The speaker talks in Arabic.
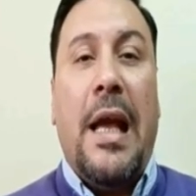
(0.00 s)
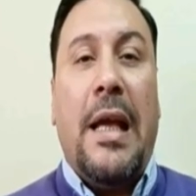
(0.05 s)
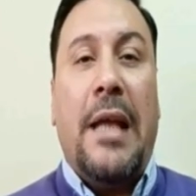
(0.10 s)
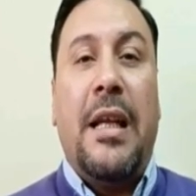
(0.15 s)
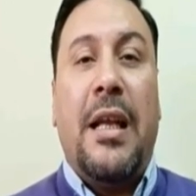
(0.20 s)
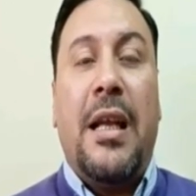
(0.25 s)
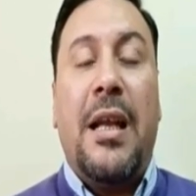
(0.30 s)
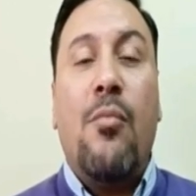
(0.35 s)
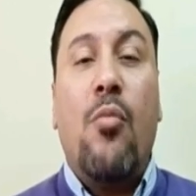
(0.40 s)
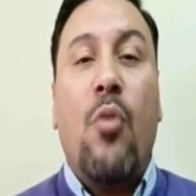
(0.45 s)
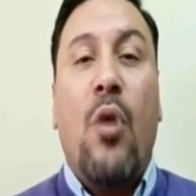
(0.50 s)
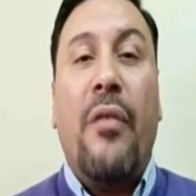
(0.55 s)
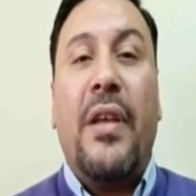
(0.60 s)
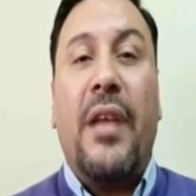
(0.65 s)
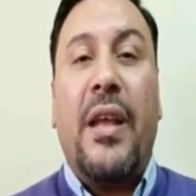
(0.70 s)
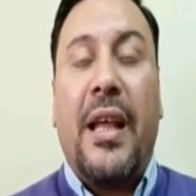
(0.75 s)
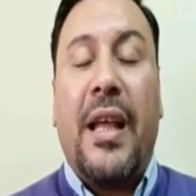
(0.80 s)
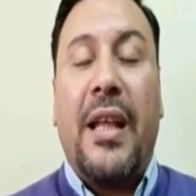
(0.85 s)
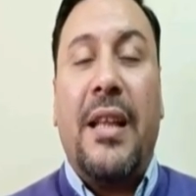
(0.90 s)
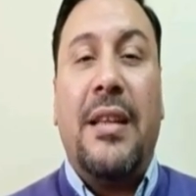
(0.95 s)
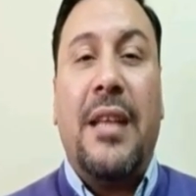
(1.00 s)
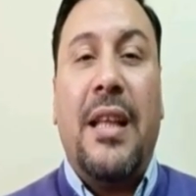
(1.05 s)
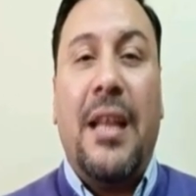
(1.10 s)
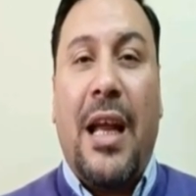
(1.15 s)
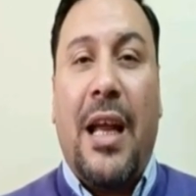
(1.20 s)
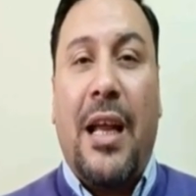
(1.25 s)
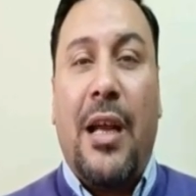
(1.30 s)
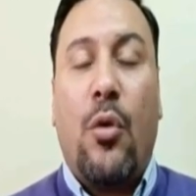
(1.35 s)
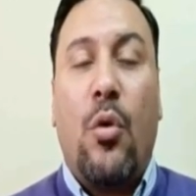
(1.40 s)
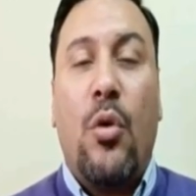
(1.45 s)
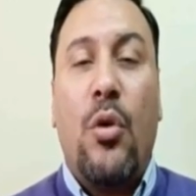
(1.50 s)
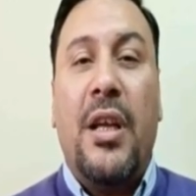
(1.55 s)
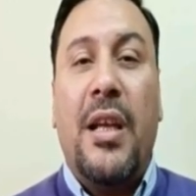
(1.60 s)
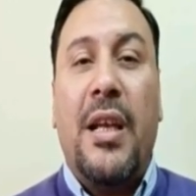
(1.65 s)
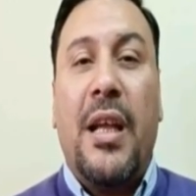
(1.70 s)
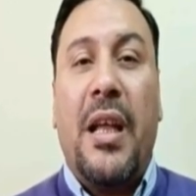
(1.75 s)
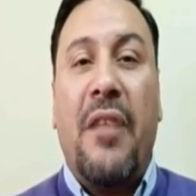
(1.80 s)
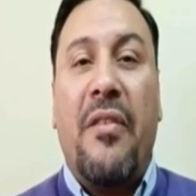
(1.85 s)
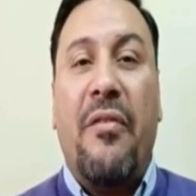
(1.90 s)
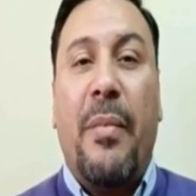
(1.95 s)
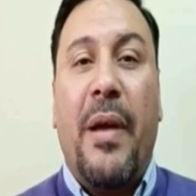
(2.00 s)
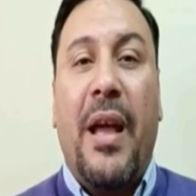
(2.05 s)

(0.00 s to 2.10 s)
ان انا موافق جدا على كل اللي جه في